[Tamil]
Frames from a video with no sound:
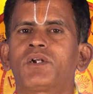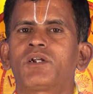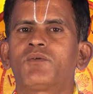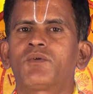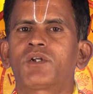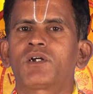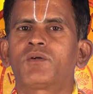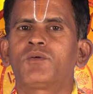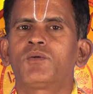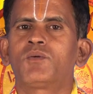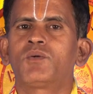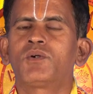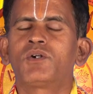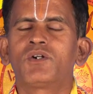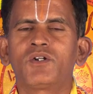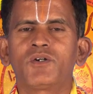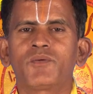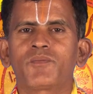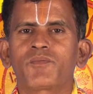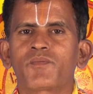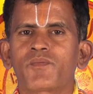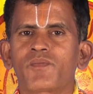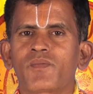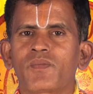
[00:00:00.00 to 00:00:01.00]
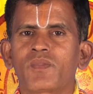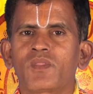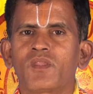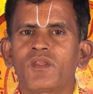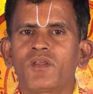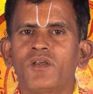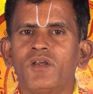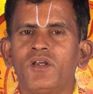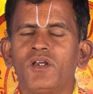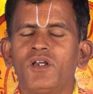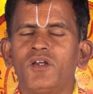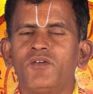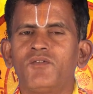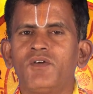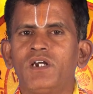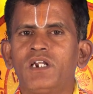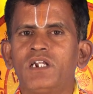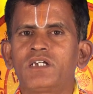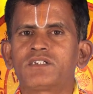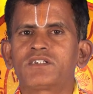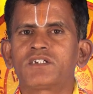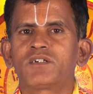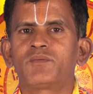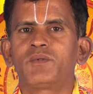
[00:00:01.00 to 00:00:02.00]
பணவரவு உண்டு
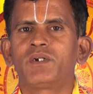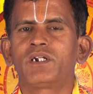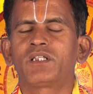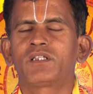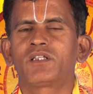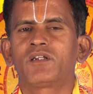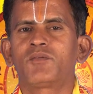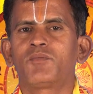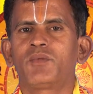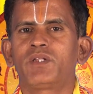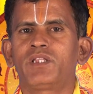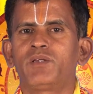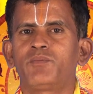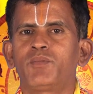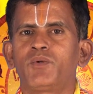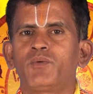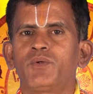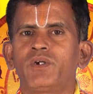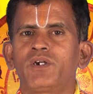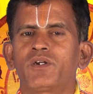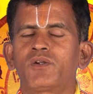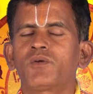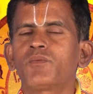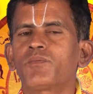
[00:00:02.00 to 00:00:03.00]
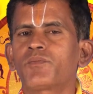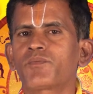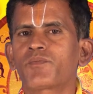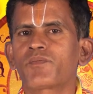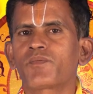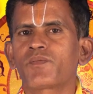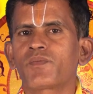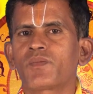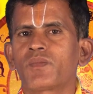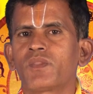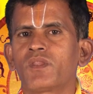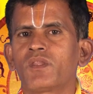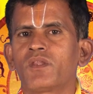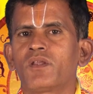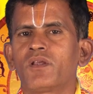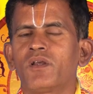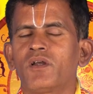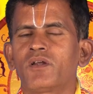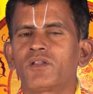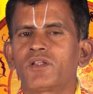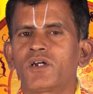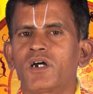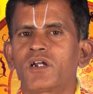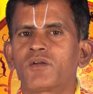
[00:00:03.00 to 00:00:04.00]
வேலை செய்யும் இடத்தில் மதிப்பு உயரும்
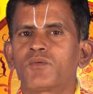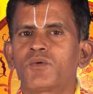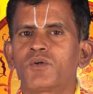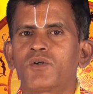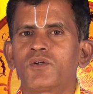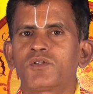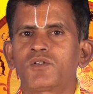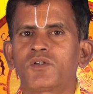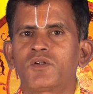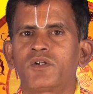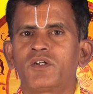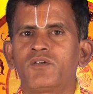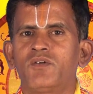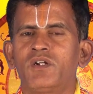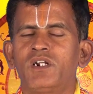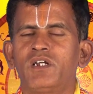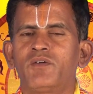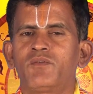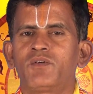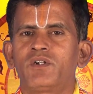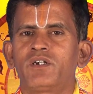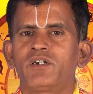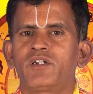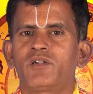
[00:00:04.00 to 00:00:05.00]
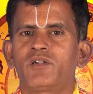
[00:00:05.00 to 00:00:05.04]
தான் உண்டு தன்னுடைய வேலை உண்டு